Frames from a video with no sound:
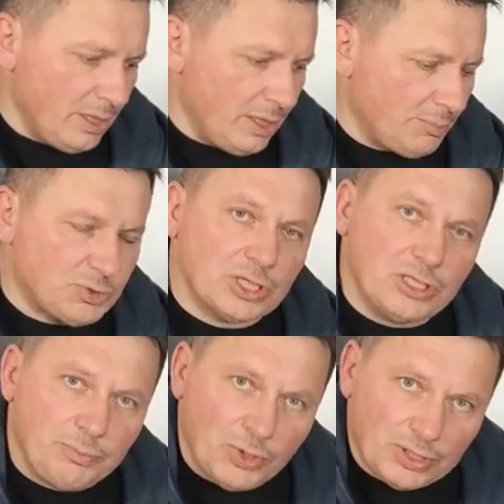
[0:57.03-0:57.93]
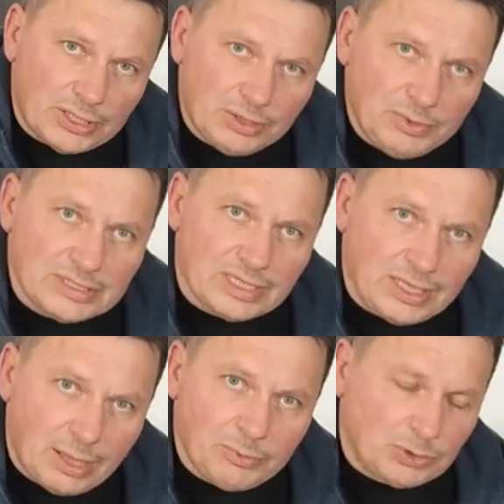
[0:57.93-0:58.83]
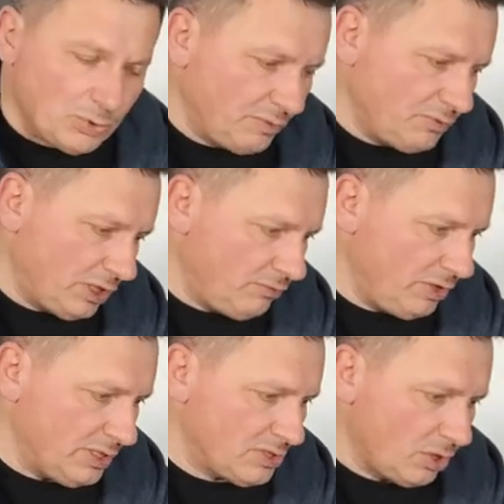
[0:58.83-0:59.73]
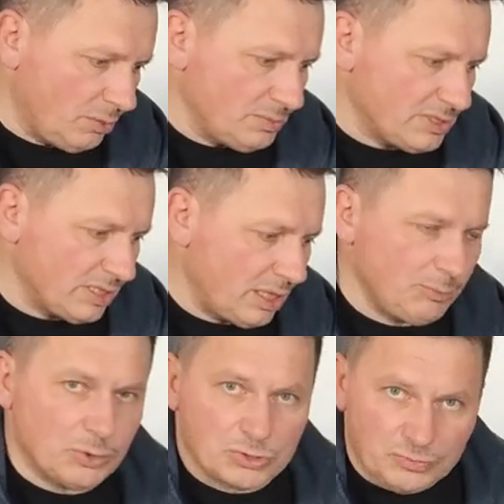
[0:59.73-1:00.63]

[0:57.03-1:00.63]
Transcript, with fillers: E, przygnębiona tymi cenami, które w tej chwili są, cenami